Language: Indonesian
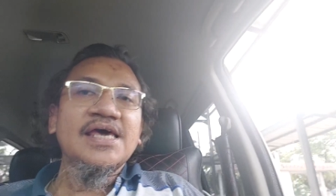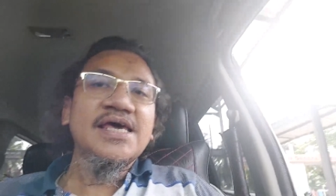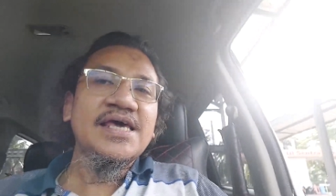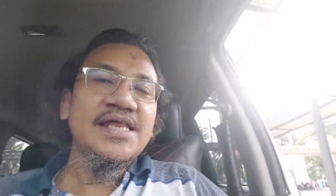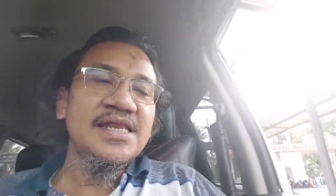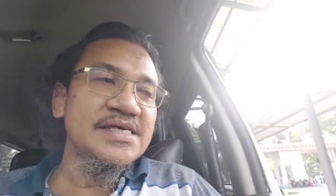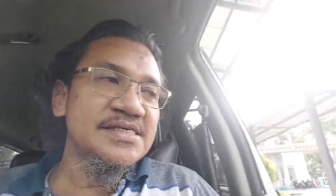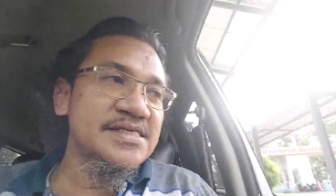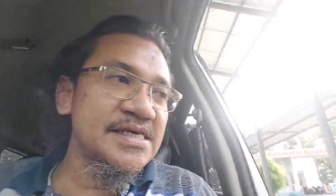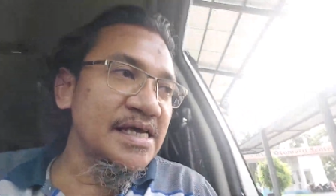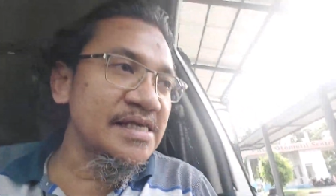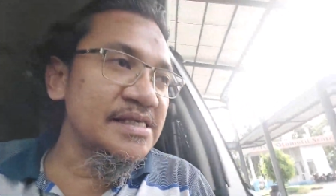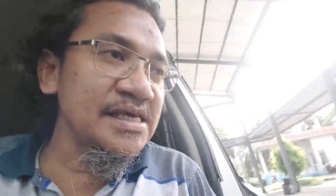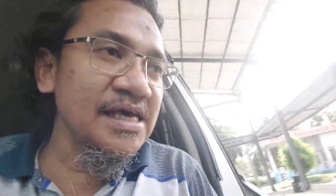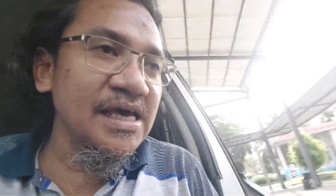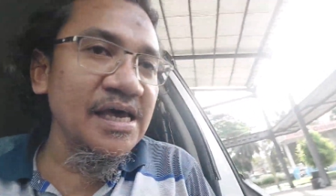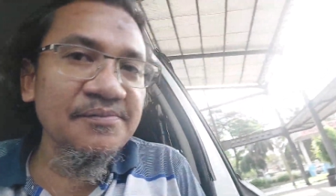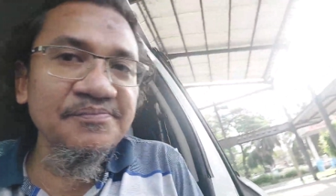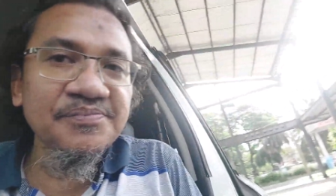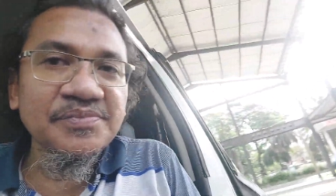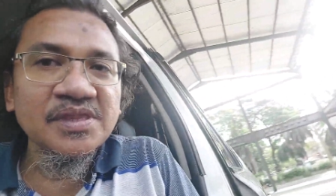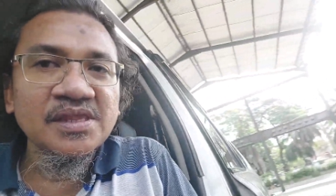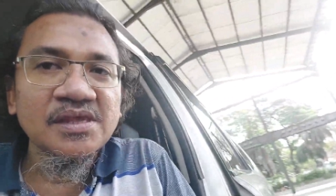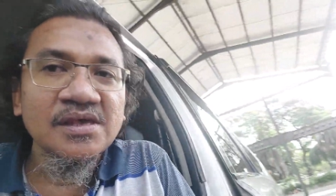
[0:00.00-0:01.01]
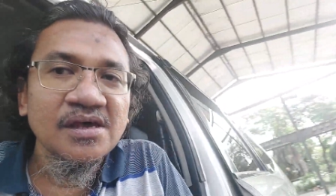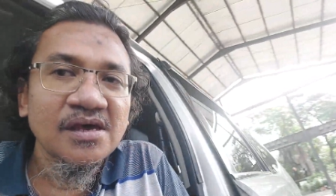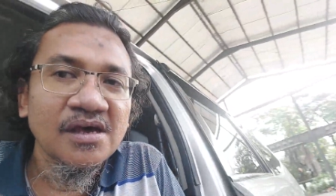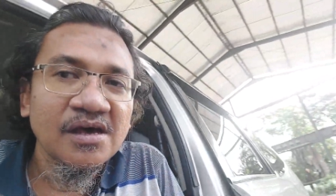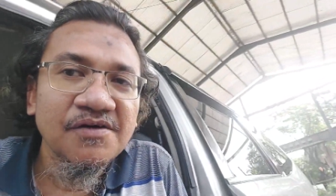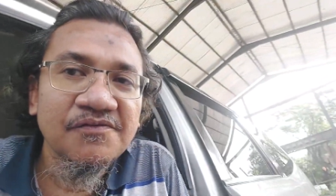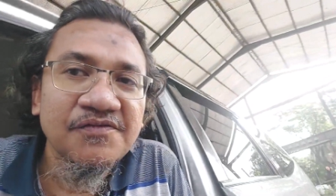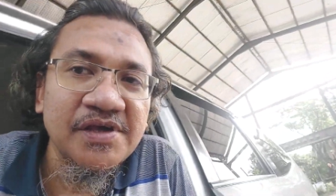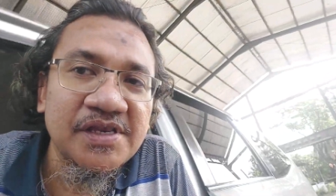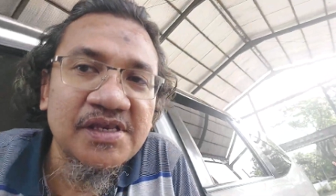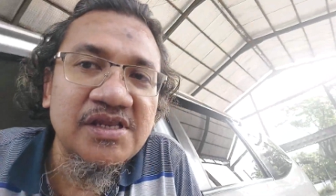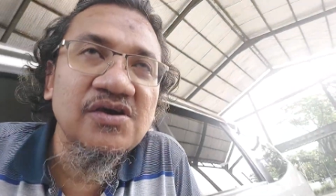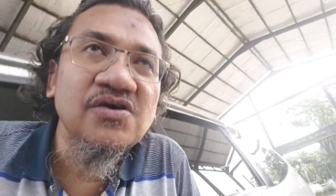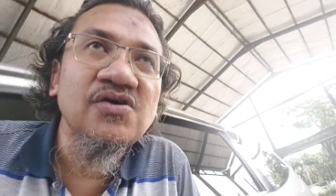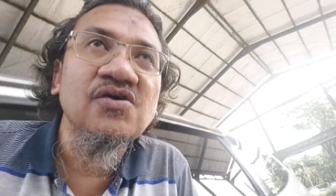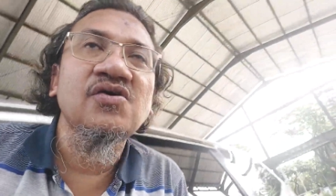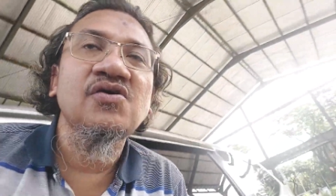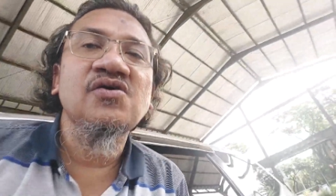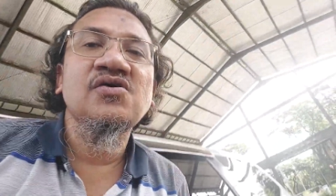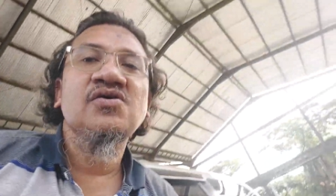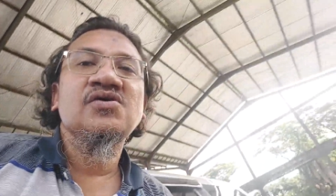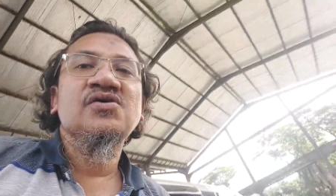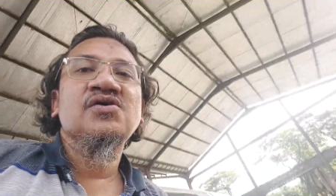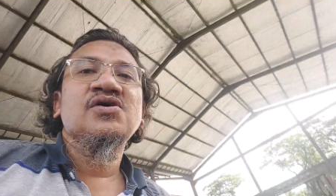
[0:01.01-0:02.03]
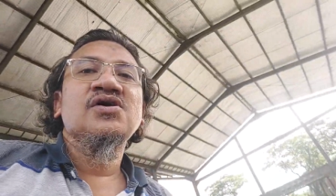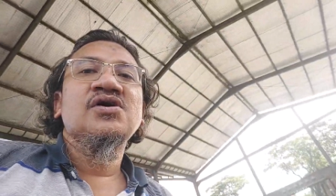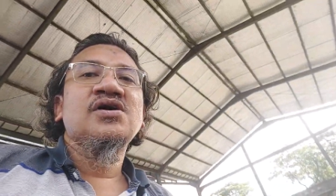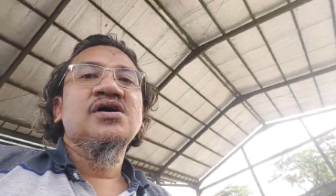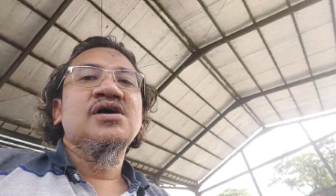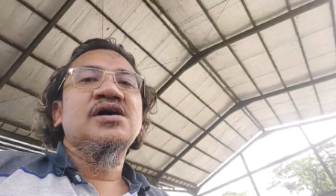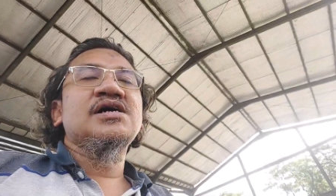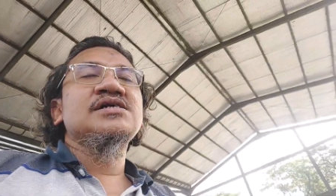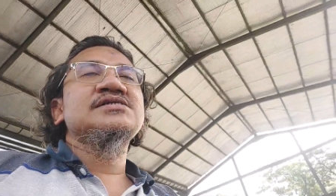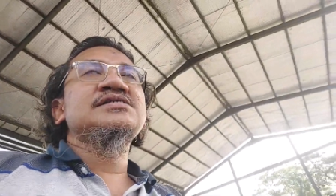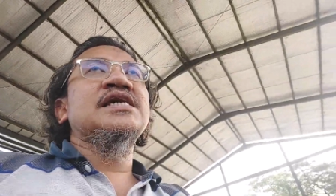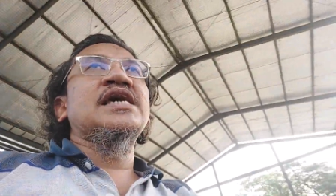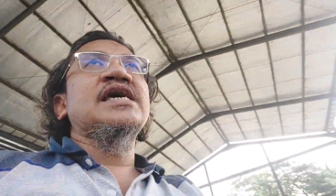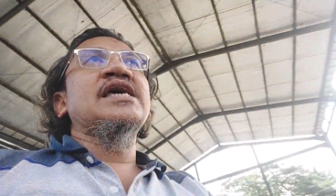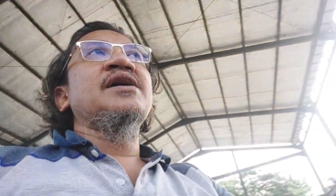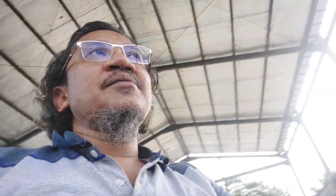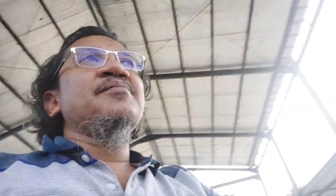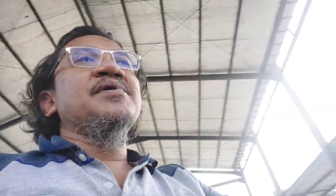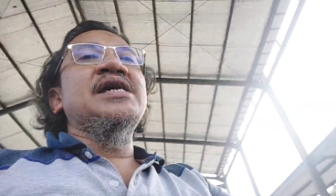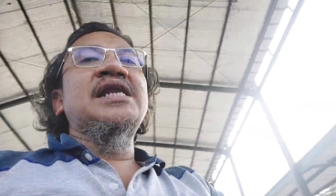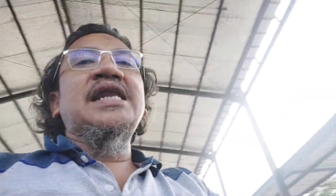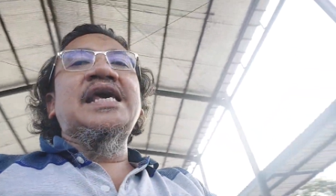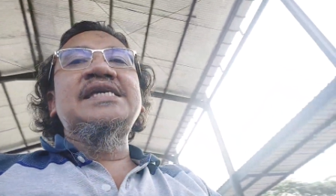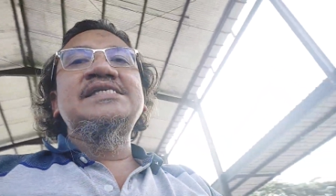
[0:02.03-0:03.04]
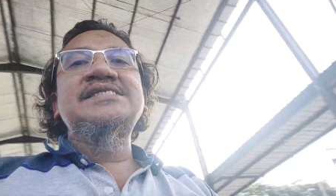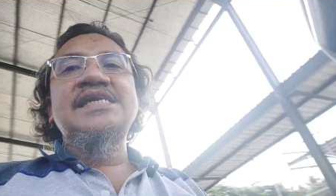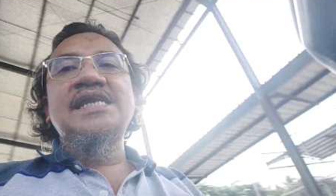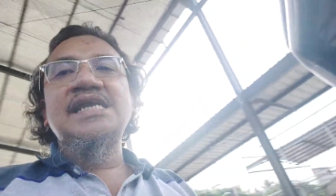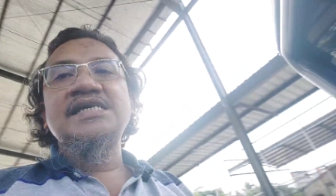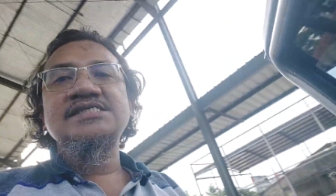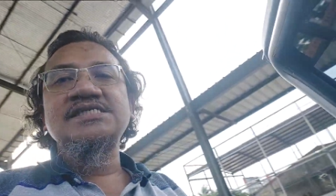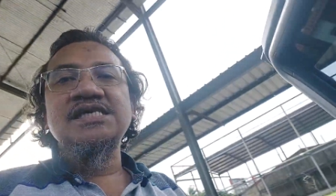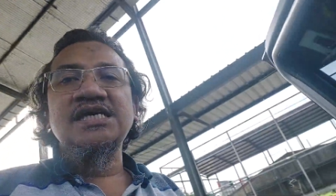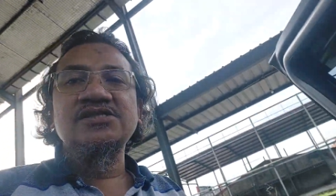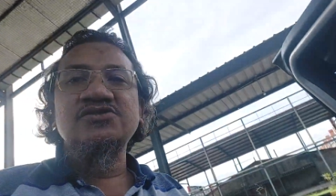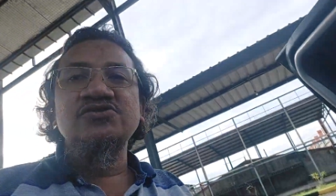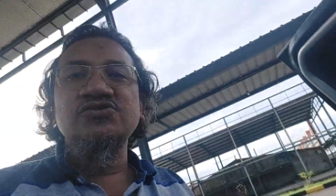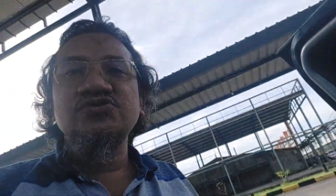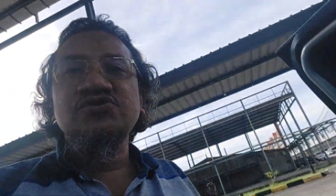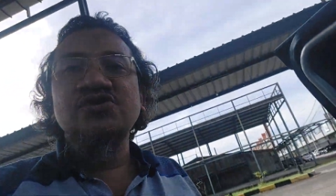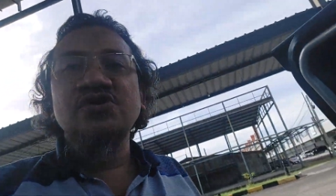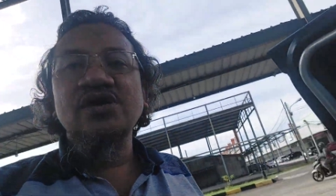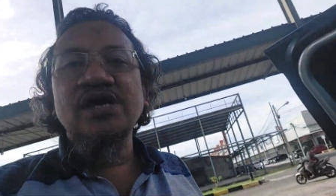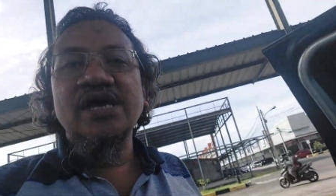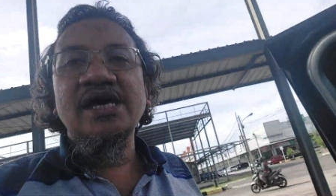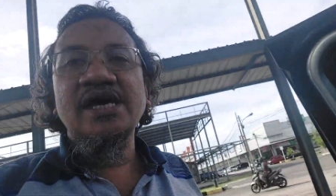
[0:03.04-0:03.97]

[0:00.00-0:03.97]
ini saja video Eh, saya mengenai salah satu stok